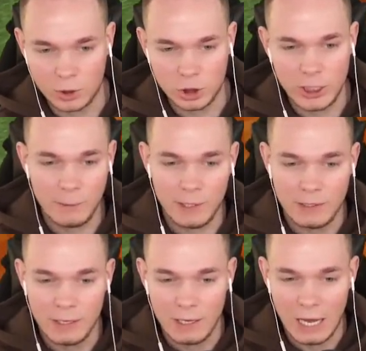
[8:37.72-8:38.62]
Schneebällen,
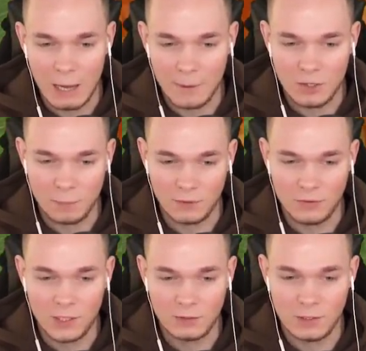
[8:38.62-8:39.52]
aber es
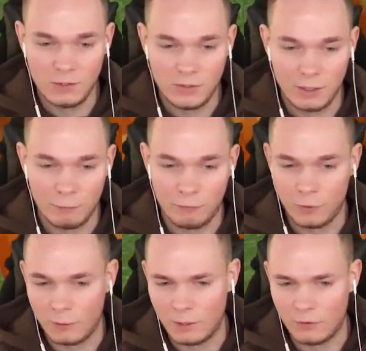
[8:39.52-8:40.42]
passiert nichts, er,
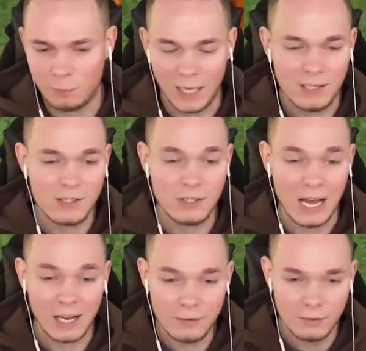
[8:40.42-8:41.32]
äh, es brennt nicht an,